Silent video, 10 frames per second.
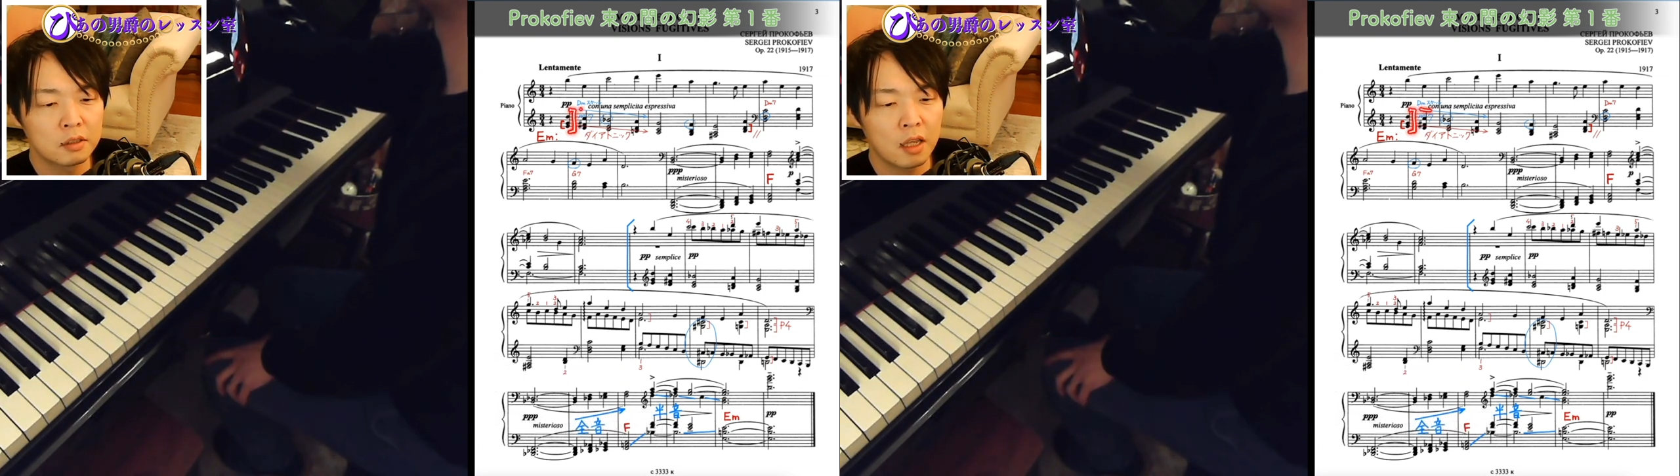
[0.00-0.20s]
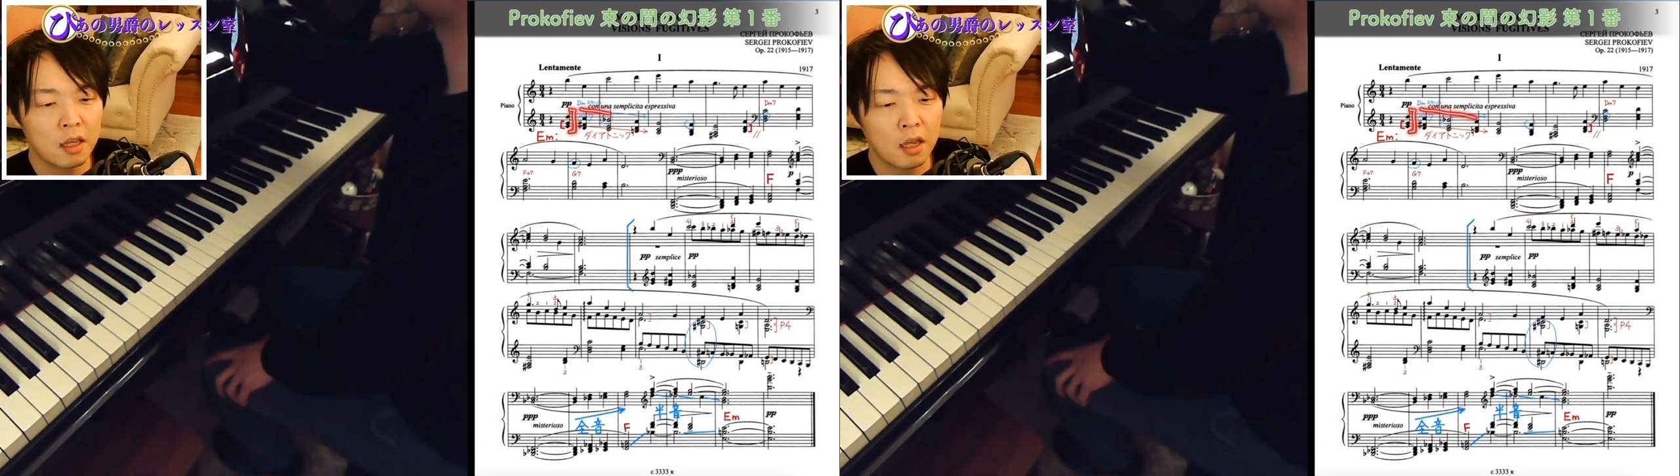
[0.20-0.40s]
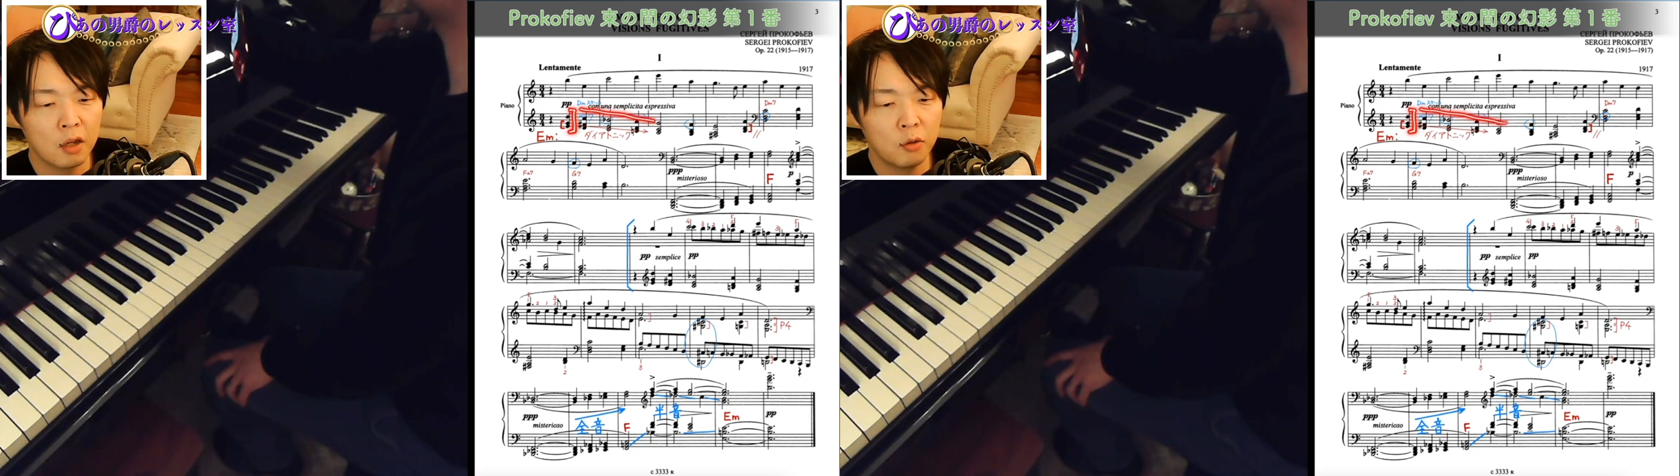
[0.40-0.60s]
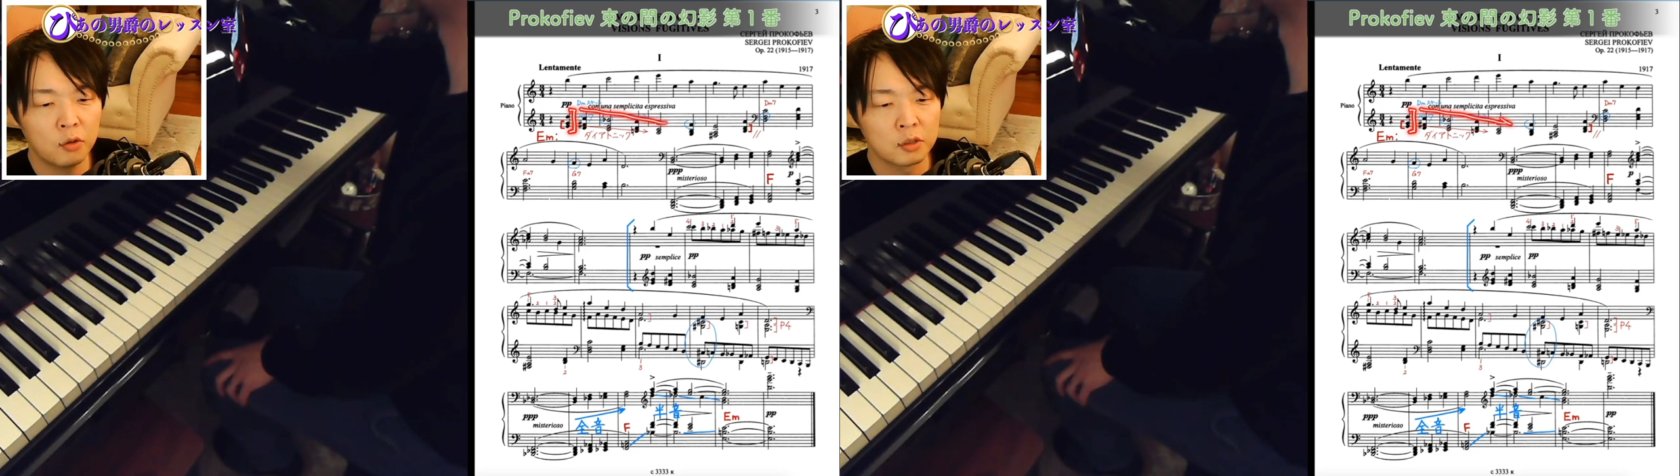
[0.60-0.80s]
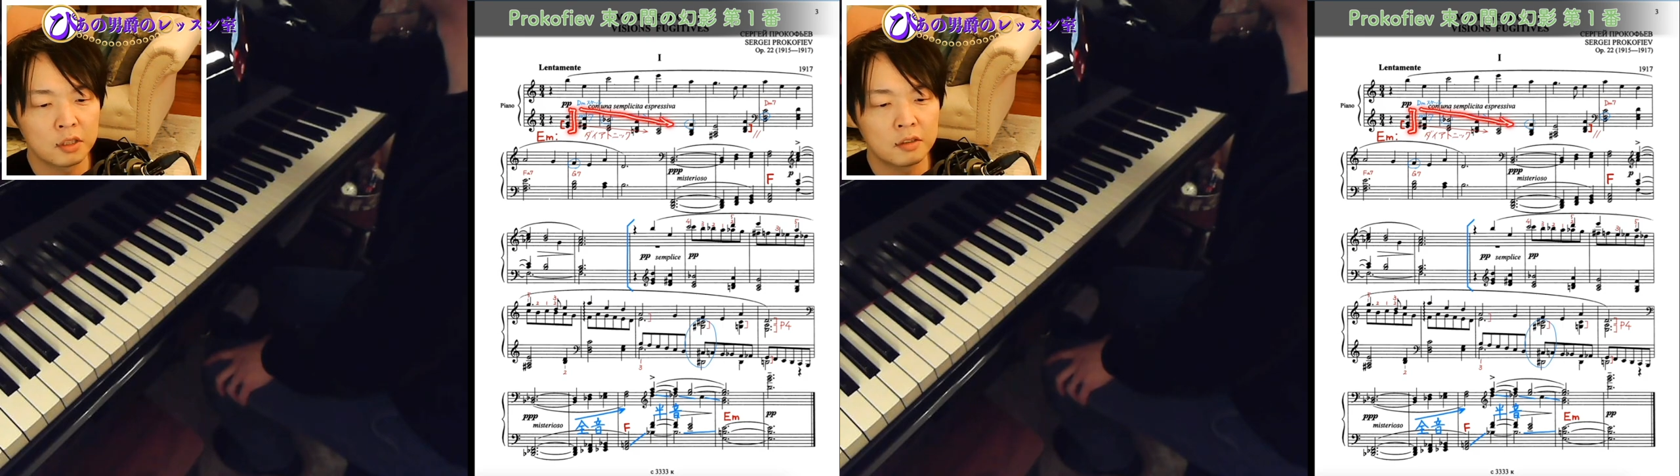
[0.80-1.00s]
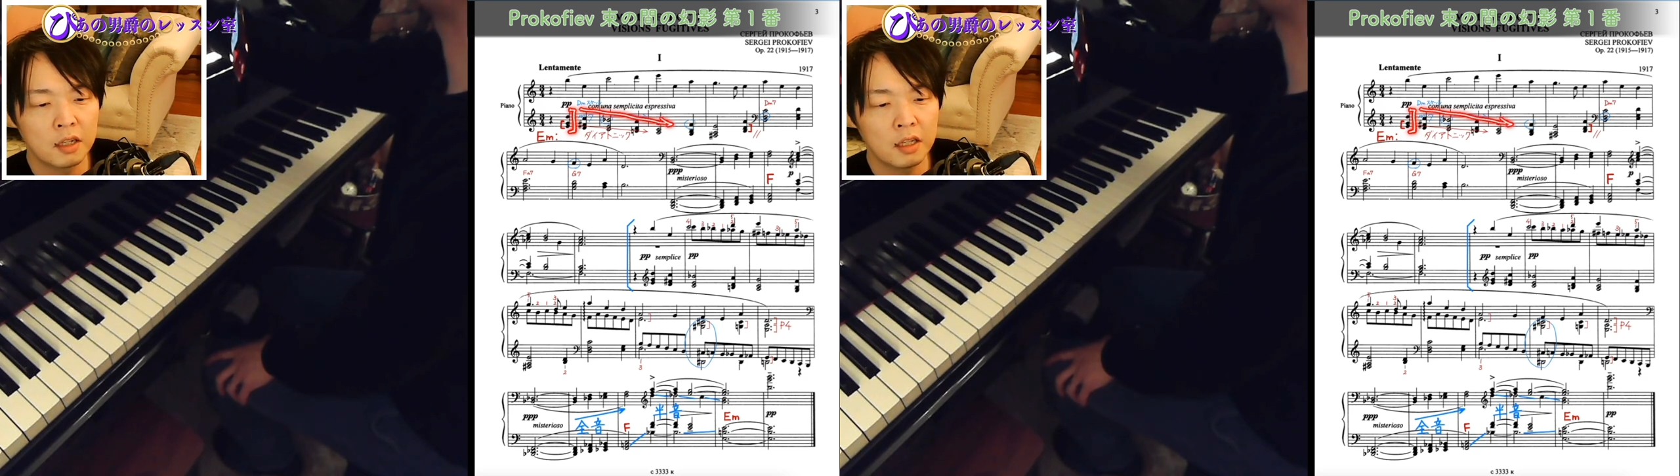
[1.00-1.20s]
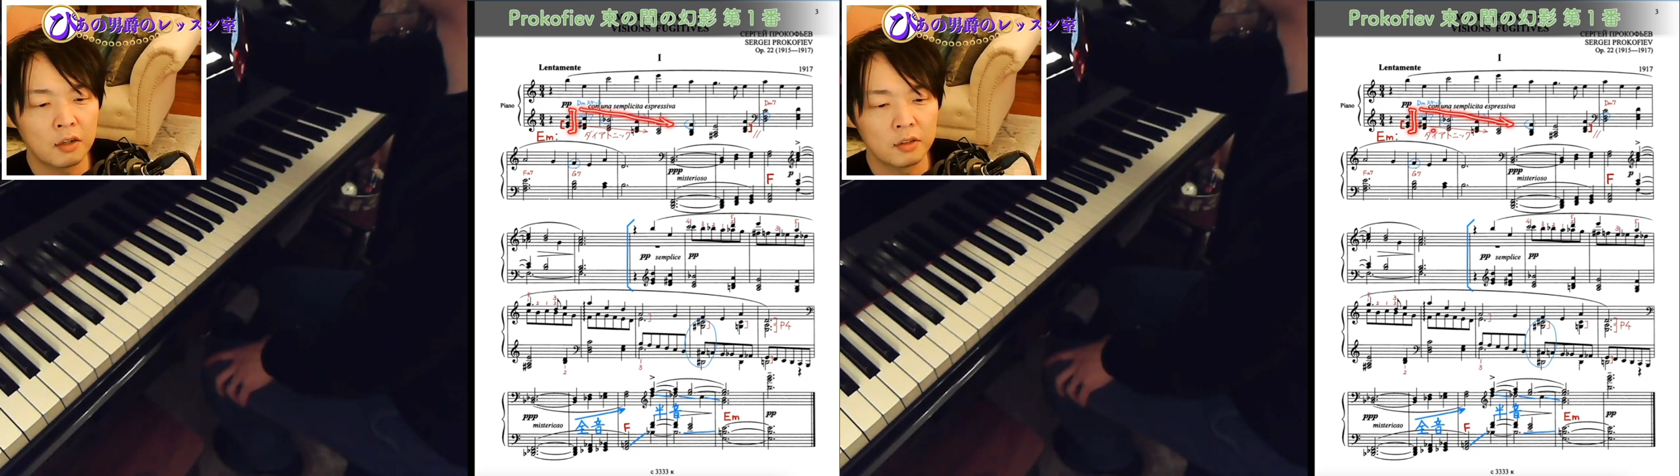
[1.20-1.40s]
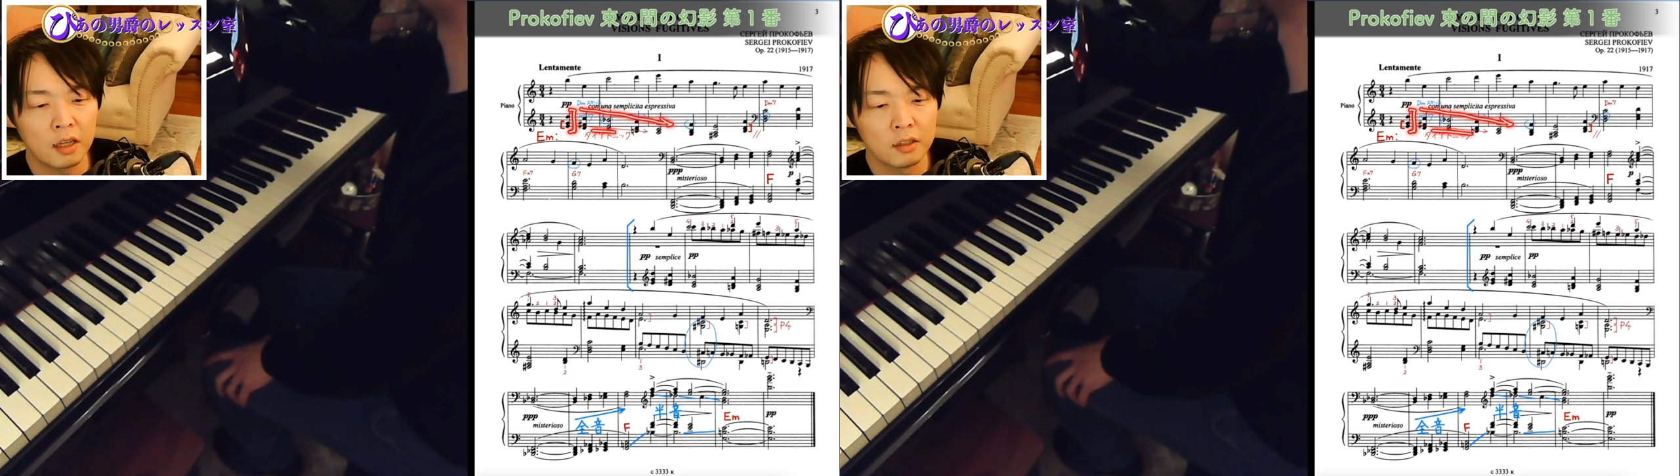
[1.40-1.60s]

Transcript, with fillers: で平行移動してるだけなので、